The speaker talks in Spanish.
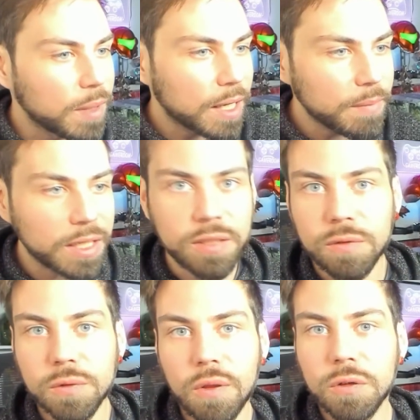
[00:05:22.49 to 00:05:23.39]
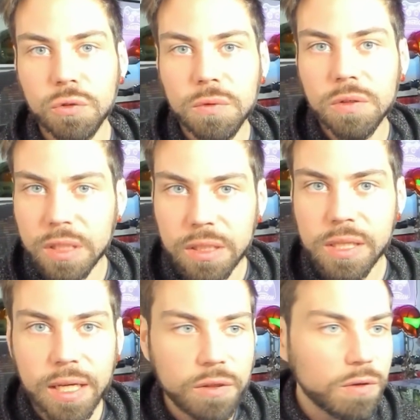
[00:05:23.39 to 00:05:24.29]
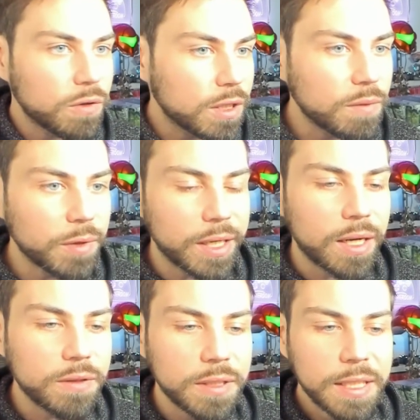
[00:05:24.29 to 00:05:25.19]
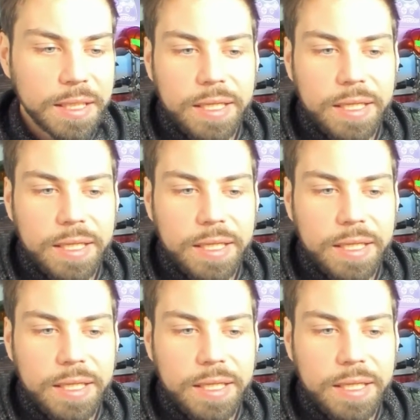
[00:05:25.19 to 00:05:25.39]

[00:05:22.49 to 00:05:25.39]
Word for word: Para mí ha sido uno de los juegos de este año, lo tengo muy claro.